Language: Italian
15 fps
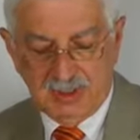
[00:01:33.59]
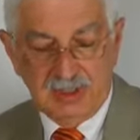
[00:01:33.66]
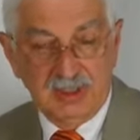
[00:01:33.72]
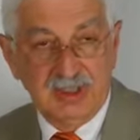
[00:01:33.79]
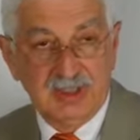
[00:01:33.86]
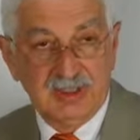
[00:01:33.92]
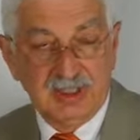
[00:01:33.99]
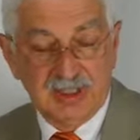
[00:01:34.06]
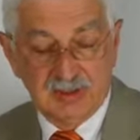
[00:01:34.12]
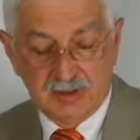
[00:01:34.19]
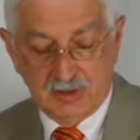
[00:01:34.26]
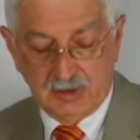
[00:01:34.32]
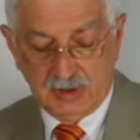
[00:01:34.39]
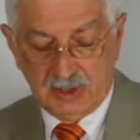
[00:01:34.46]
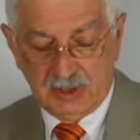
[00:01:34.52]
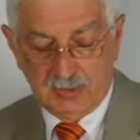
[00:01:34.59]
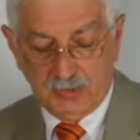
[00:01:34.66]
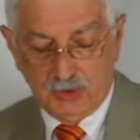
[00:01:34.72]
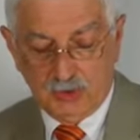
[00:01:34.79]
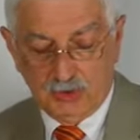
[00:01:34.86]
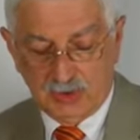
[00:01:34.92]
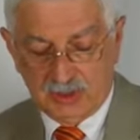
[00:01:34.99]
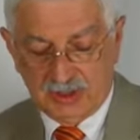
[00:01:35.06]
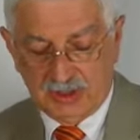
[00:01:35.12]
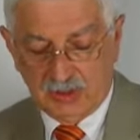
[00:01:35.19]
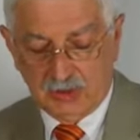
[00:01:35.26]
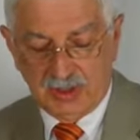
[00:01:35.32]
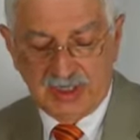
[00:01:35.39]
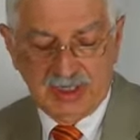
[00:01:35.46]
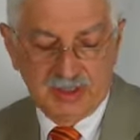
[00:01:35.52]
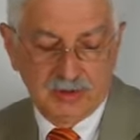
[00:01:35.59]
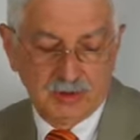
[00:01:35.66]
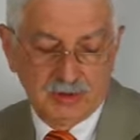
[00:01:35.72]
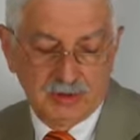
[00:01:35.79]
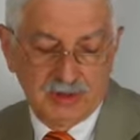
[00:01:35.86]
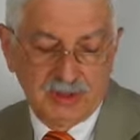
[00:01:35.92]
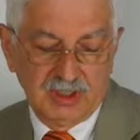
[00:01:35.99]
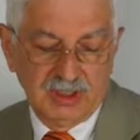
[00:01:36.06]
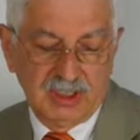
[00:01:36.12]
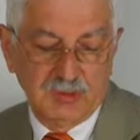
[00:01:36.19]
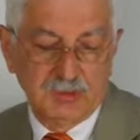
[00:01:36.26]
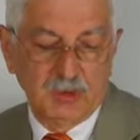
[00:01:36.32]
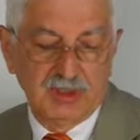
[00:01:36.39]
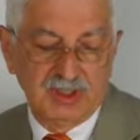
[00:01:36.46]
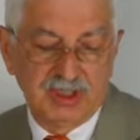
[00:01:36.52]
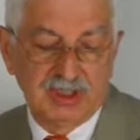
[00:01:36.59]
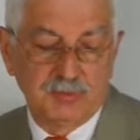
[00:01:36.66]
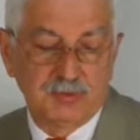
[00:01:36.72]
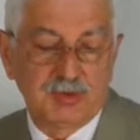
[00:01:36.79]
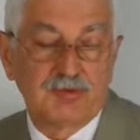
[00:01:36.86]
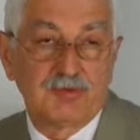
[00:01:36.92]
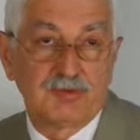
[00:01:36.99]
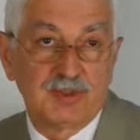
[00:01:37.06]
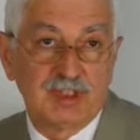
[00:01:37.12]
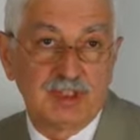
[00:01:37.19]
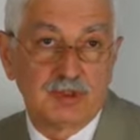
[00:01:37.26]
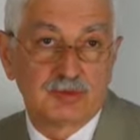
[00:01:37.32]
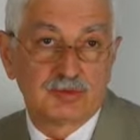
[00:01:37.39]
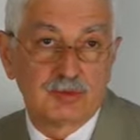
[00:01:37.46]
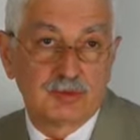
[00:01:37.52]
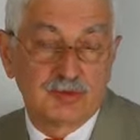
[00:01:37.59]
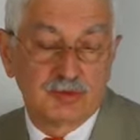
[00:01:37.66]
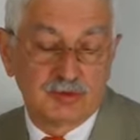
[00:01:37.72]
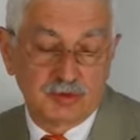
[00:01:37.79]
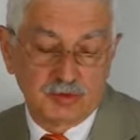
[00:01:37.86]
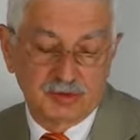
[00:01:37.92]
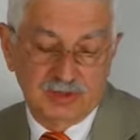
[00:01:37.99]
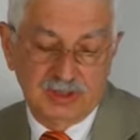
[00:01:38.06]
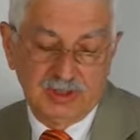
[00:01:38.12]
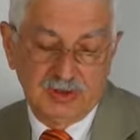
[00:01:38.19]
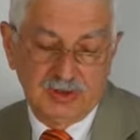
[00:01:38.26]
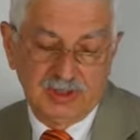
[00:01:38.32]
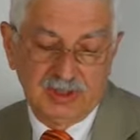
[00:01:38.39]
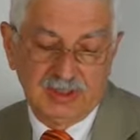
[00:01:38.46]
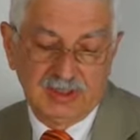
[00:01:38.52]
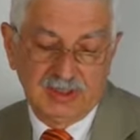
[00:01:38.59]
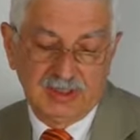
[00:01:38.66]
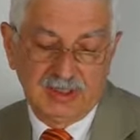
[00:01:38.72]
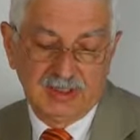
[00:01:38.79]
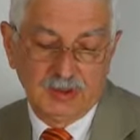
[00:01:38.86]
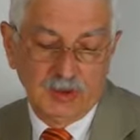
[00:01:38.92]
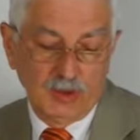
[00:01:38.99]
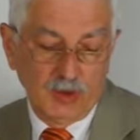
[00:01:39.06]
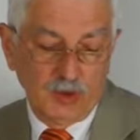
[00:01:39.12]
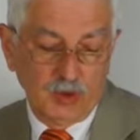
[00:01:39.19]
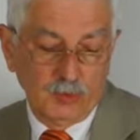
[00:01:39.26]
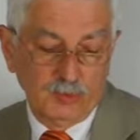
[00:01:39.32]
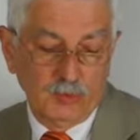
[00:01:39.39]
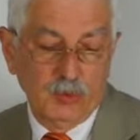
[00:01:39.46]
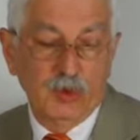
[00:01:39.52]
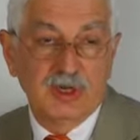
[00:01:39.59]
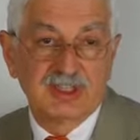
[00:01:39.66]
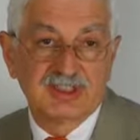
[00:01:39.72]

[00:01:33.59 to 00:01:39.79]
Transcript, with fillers: Il testo è molto articolato e potete approfondirlo sul nostro sito internet oppure,